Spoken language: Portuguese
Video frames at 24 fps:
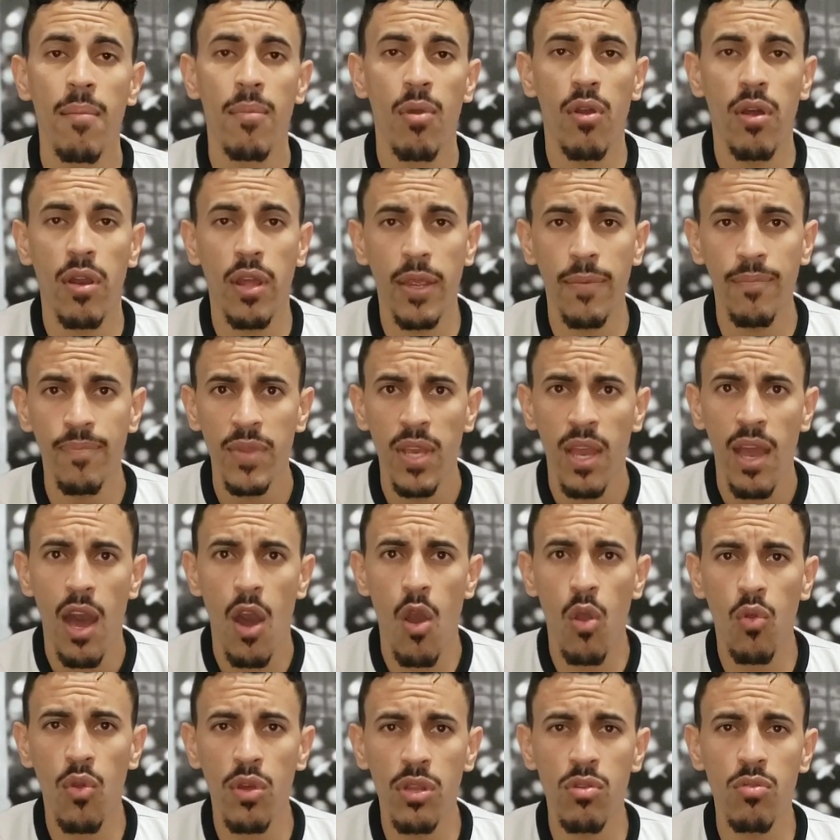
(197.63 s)
Porém,
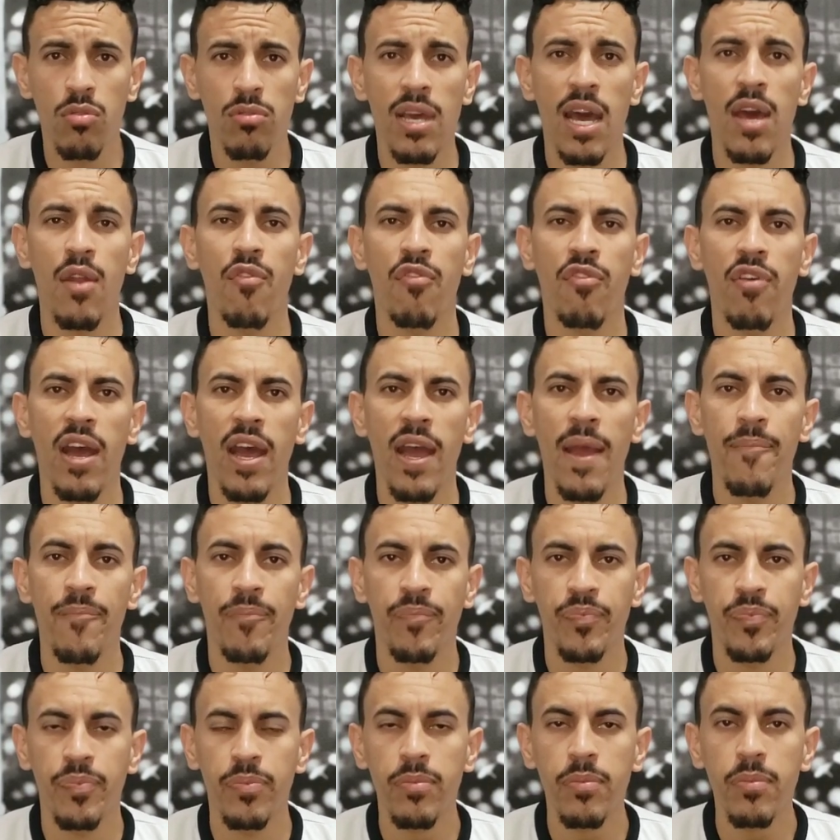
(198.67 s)
ao consultar o
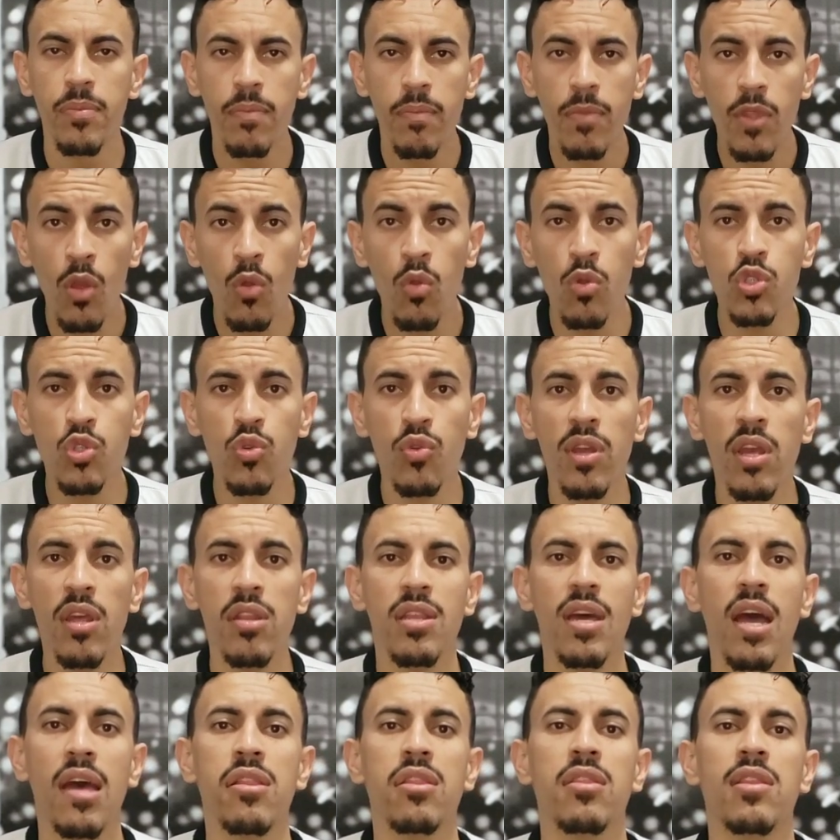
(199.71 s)
VAR, o
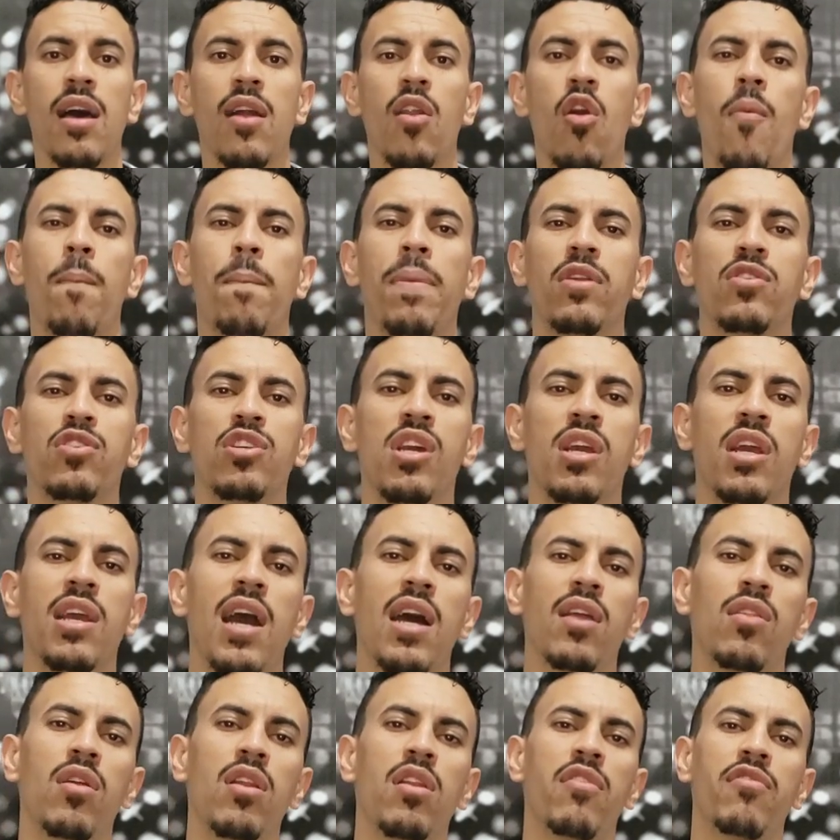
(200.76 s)
juiz assinalou o pênalti,
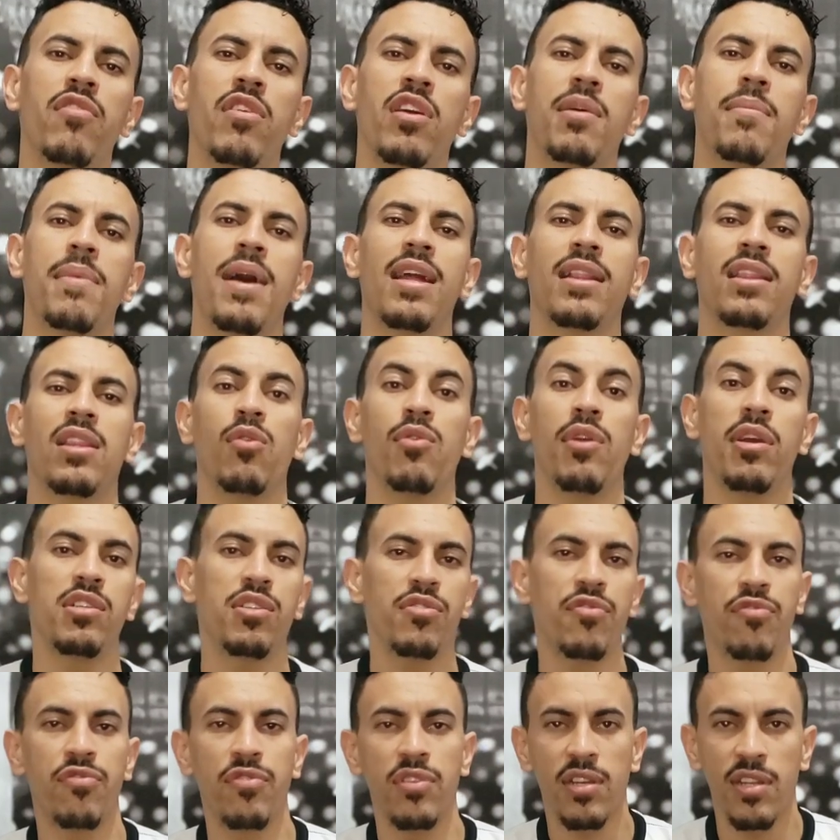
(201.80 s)
Ricardo Oliveira bateu e
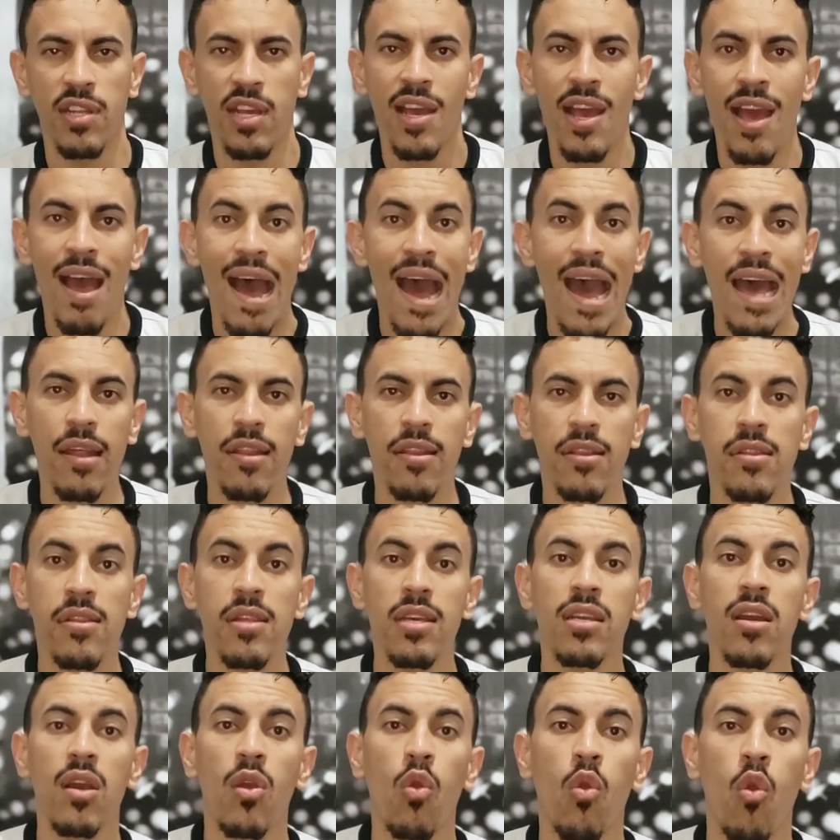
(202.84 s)
adivinha, né? A
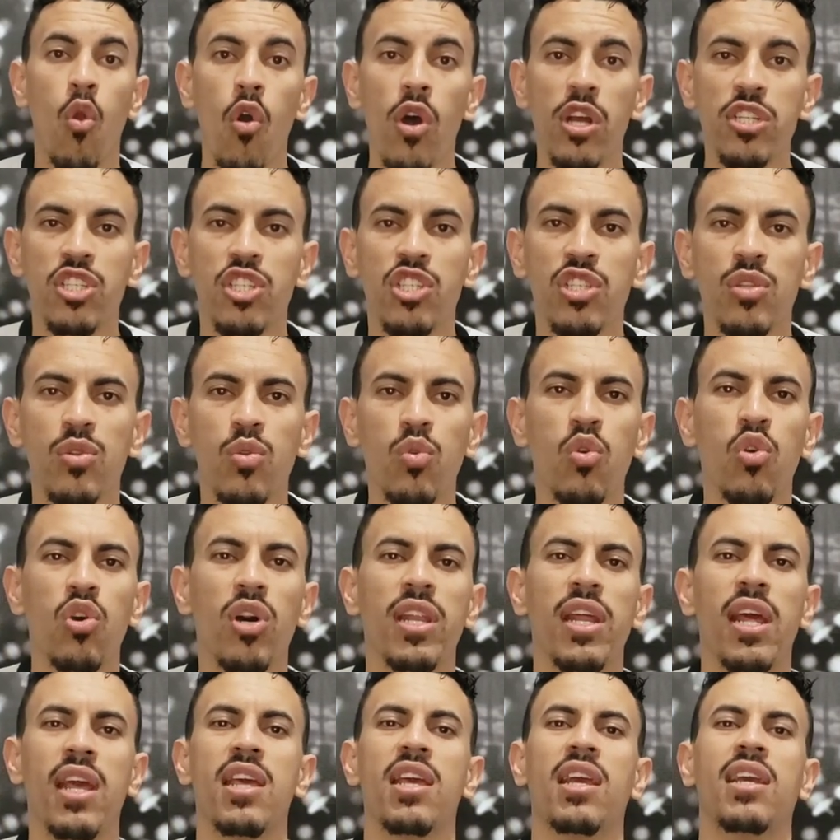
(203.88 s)
zica
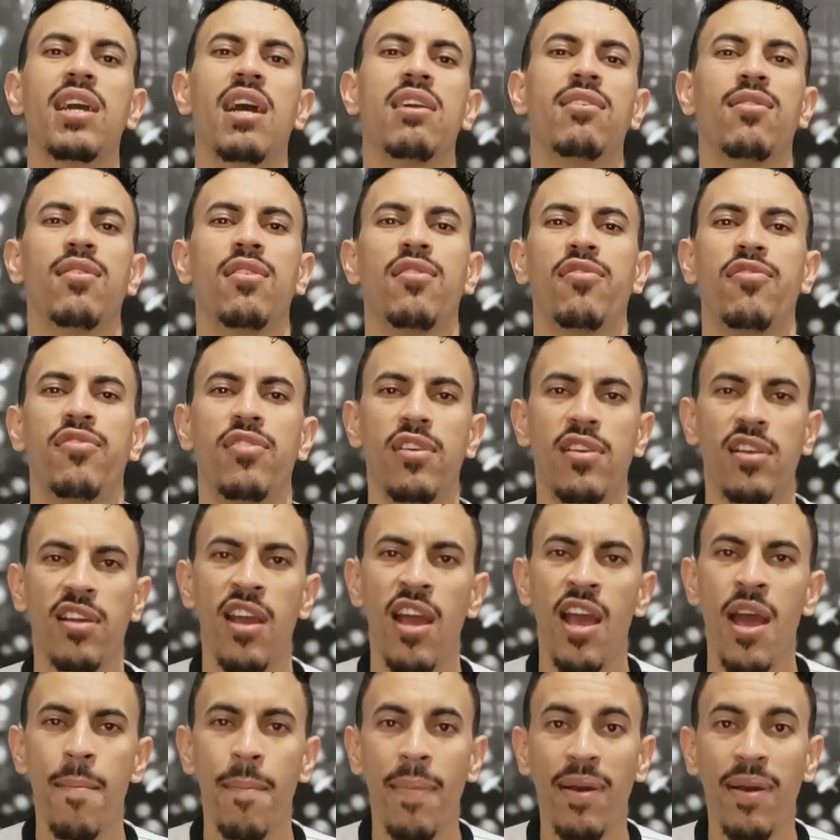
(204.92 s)
continua, né, Ricardo Oliveira?